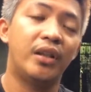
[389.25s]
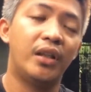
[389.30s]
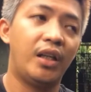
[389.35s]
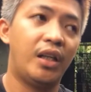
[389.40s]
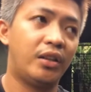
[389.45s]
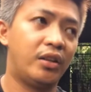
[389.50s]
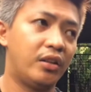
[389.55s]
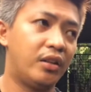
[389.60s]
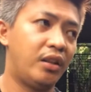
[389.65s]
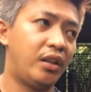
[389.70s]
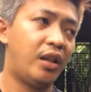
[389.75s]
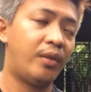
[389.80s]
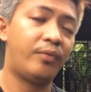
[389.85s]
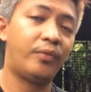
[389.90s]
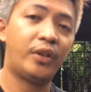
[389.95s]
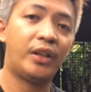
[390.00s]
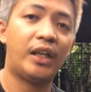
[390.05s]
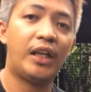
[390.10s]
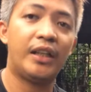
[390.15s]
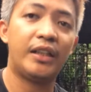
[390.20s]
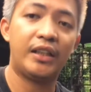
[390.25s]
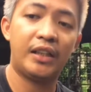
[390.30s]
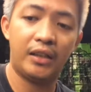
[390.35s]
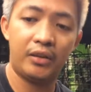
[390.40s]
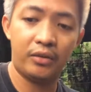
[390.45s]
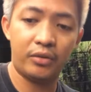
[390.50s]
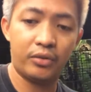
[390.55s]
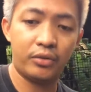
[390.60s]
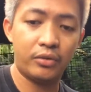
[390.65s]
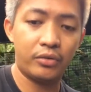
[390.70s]
ito yung FYI na
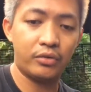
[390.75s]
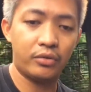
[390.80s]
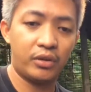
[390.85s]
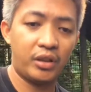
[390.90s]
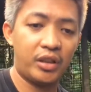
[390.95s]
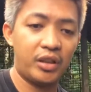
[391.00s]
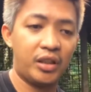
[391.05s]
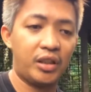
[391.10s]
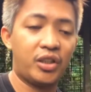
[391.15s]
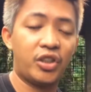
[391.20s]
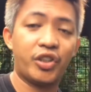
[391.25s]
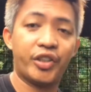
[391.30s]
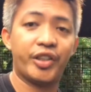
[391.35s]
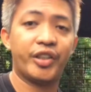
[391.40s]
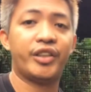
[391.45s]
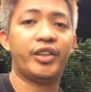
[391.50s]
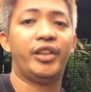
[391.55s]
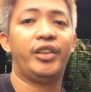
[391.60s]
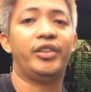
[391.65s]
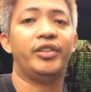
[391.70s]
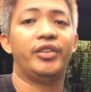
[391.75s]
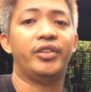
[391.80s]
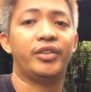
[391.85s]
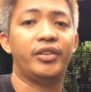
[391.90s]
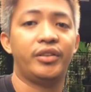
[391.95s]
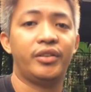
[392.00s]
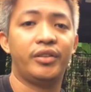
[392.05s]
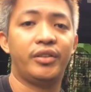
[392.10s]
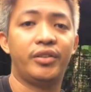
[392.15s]
gusto kong i-share sa inyo no